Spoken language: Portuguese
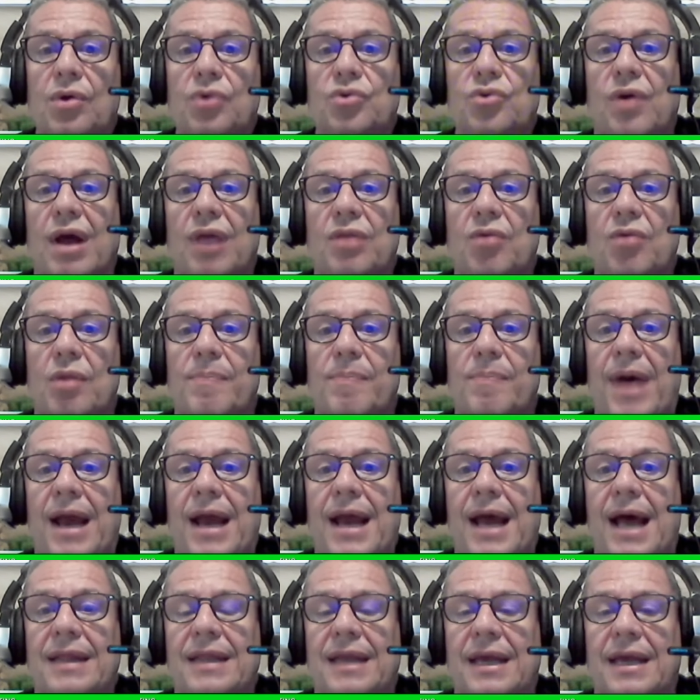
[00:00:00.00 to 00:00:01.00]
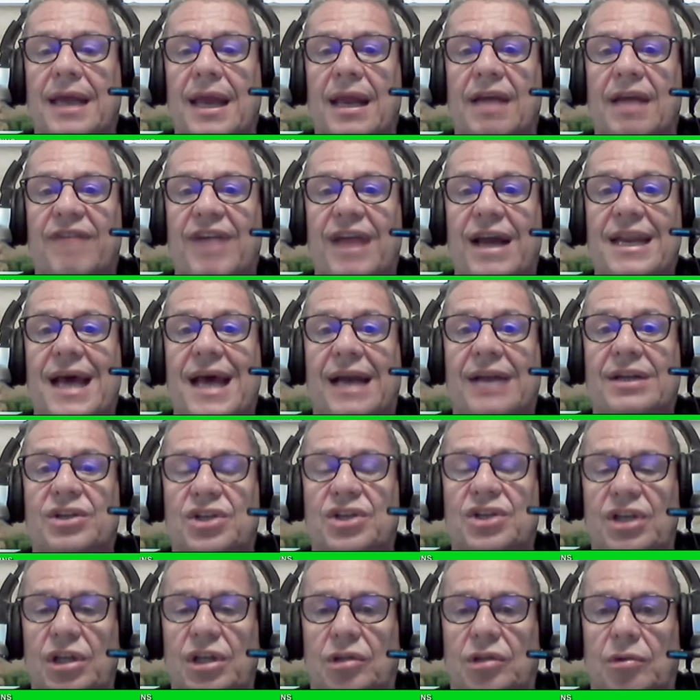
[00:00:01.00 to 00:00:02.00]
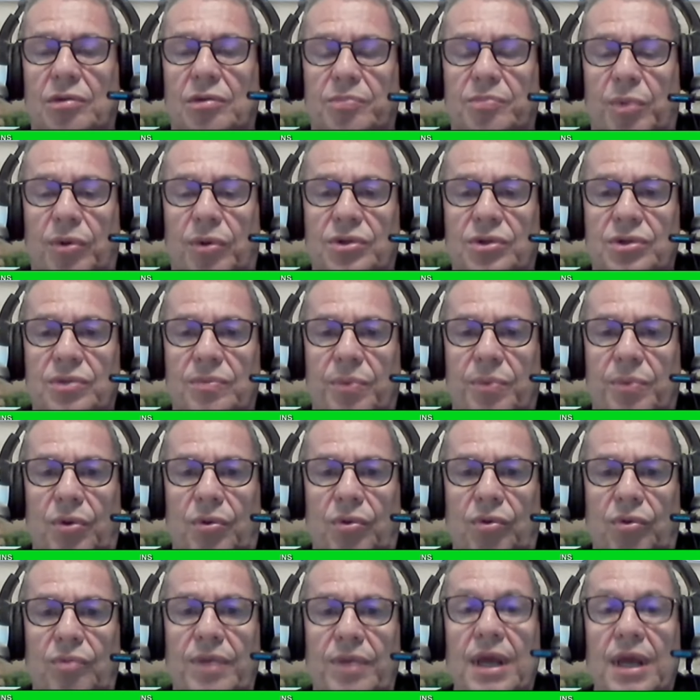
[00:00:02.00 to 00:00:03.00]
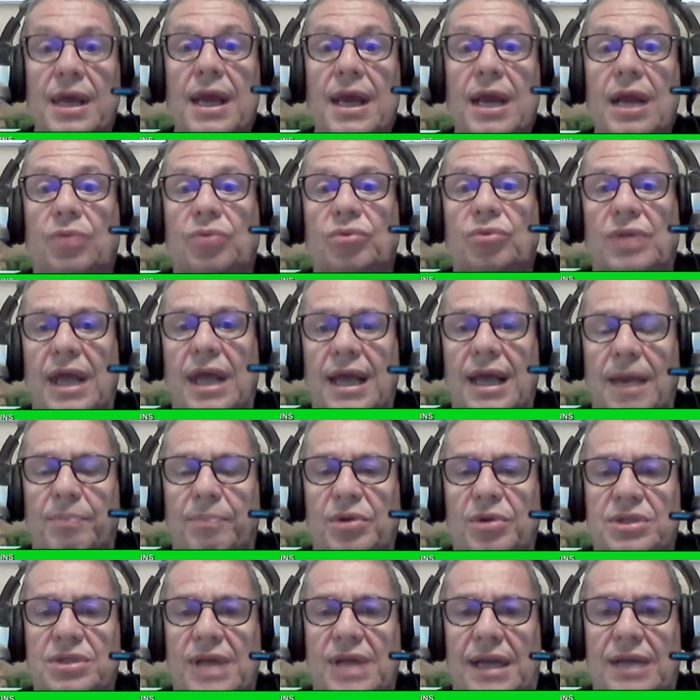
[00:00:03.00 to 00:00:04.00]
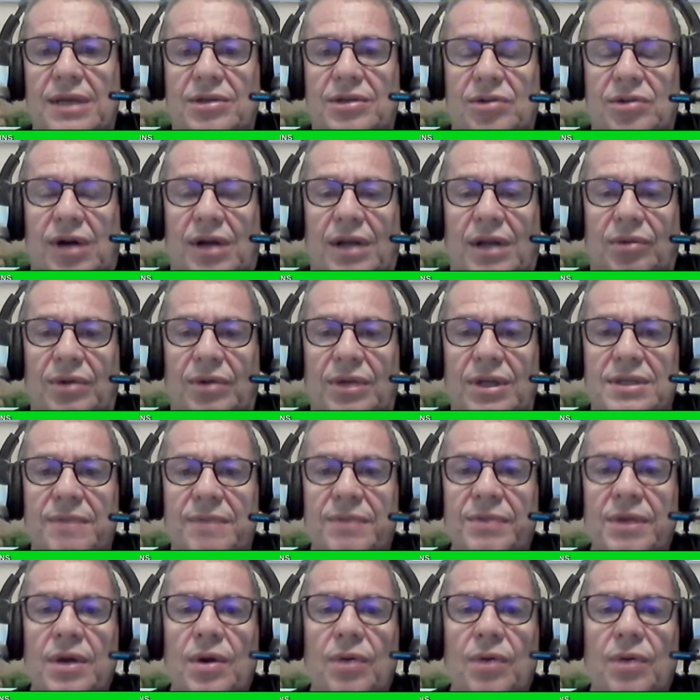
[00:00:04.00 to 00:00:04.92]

O jogador barato é aquele que vai dar títulos para o clube. E tu tem que apostar nesses jogadores.